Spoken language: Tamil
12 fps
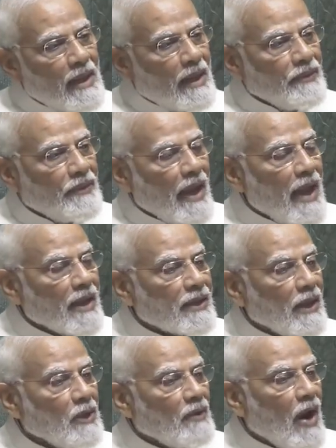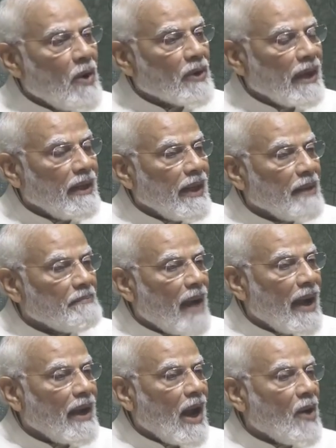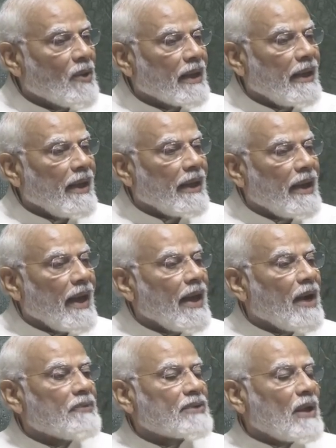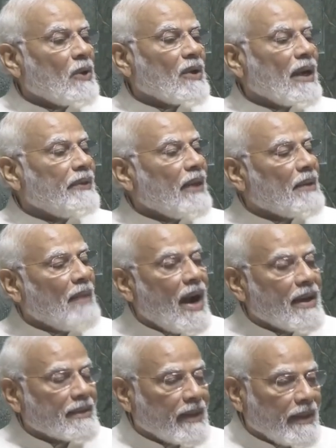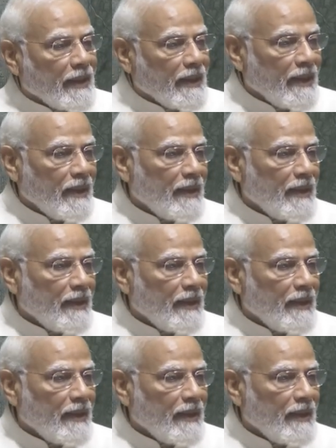தேசத்தின் இளைஞர்களுக்கு பெண்களுக்கு புதிய சந்தர்ப்பங்களை அமைத்துக் கொடுக்கும்